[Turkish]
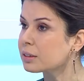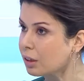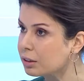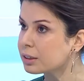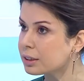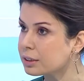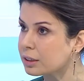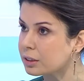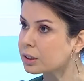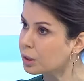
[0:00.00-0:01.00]

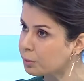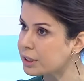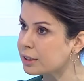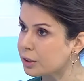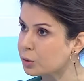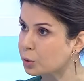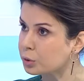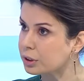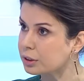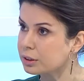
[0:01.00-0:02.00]
sağlıklıysanız, iyi
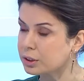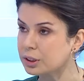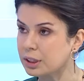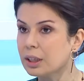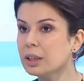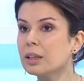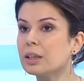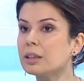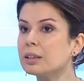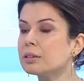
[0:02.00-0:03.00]
besleniyorsanız, işte
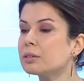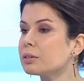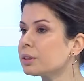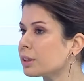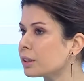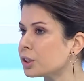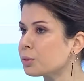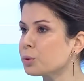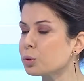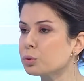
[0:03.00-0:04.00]
e, sigara
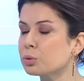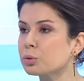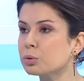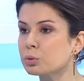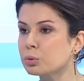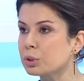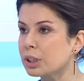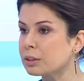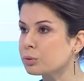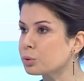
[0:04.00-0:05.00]
içmiyorsunuz,
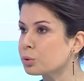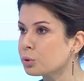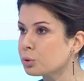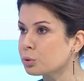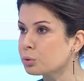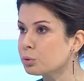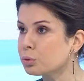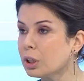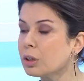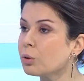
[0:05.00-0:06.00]
düzenli uyku
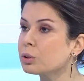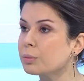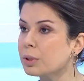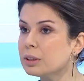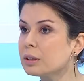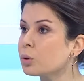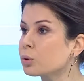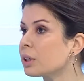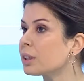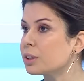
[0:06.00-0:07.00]
uyuyorsunuz. O zaman
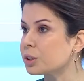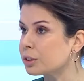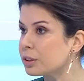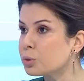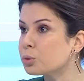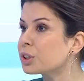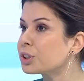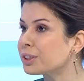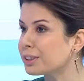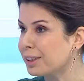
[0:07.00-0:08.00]
90 yaşında, 100
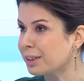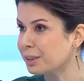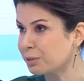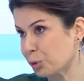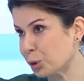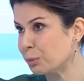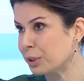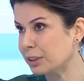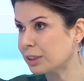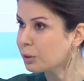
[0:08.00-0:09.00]
yaşında da
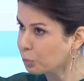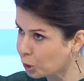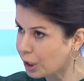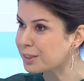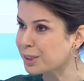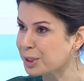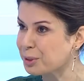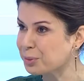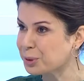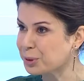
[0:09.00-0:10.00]
olabilir ki böyle
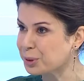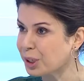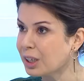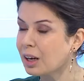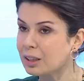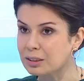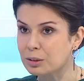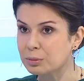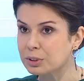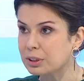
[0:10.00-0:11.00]
hastalarımız oluyor.
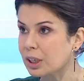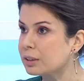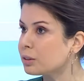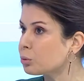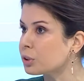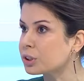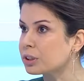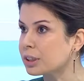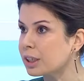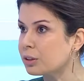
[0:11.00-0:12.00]
Hastamız yani 100
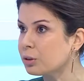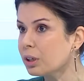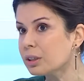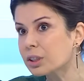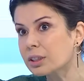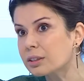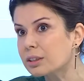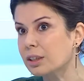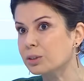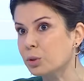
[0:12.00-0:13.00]
yaşında geliyor ancak
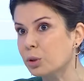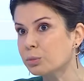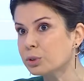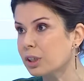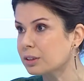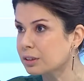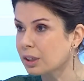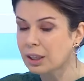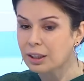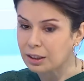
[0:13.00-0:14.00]
katarakta olmuş. Artık
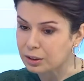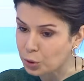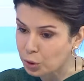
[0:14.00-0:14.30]
hani